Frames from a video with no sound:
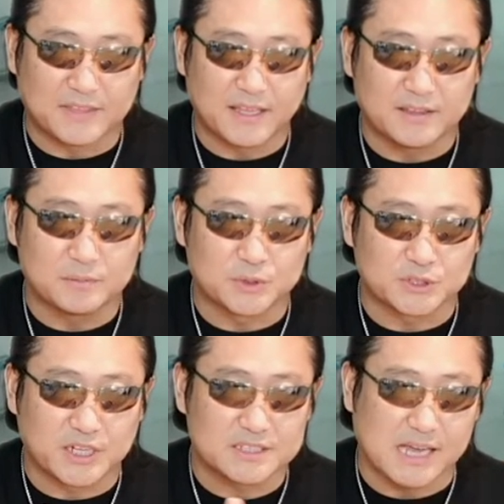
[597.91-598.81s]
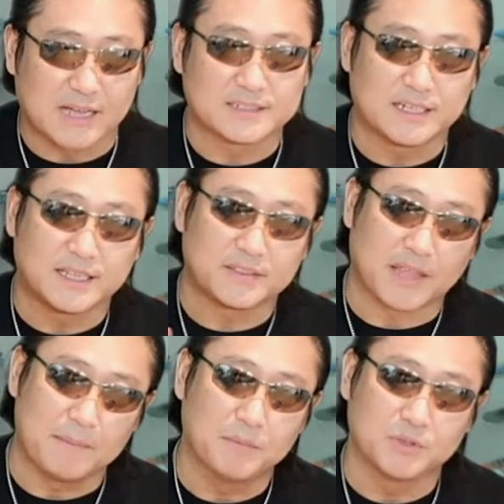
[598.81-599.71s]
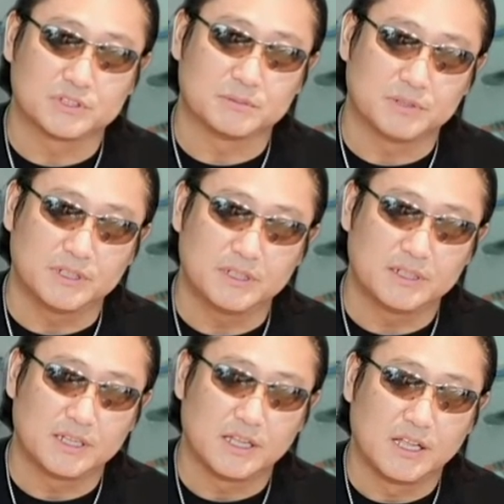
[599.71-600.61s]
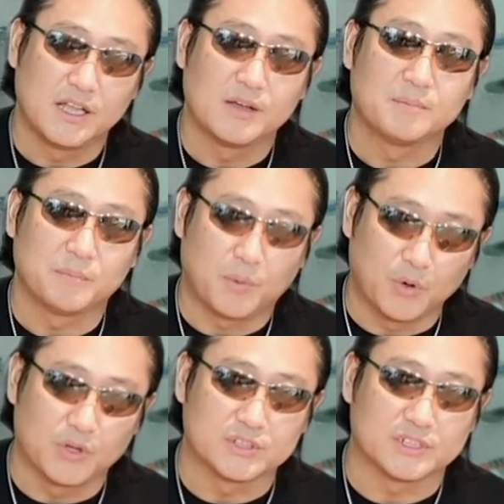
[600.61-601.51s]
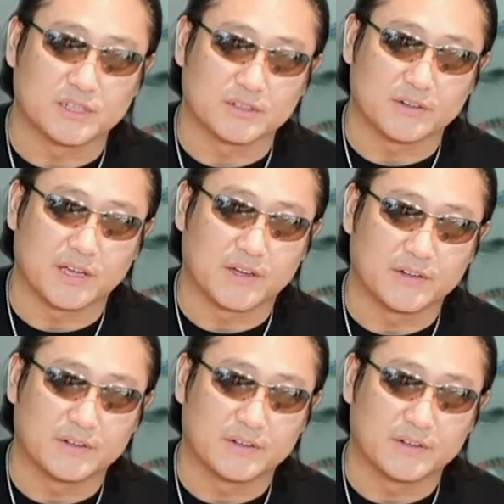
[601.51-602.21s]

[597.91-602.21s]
돼 있는 모습과 장착이 된 모습을 보여드리는 거예요.